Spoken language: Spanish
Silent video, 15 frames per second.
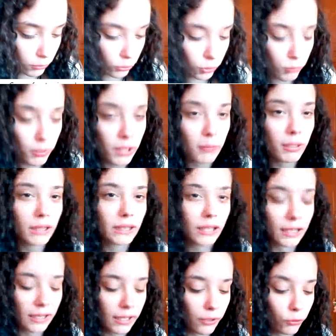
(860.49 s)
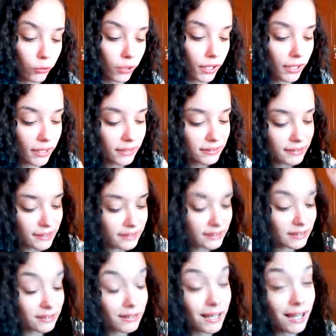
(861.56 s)
No me iba al teclado. Ah, esta es
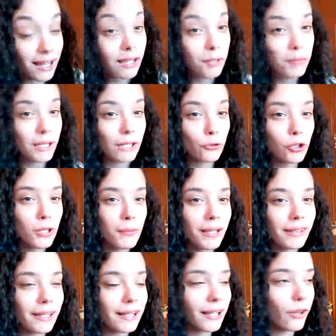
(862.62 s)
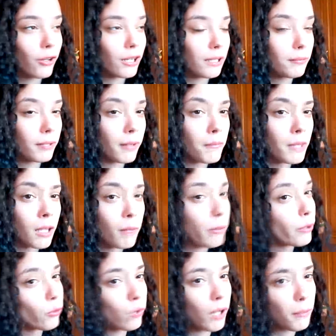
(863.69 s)
Estela GM que no le iba al teclado arriba.
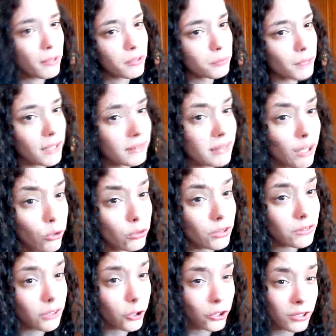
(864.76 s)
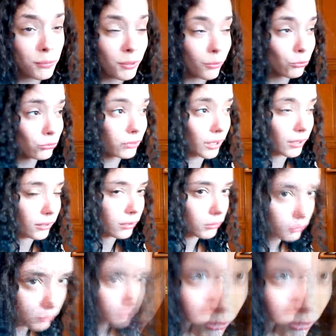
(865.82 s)
Pero una vez más ya he contestado esta pregunta y.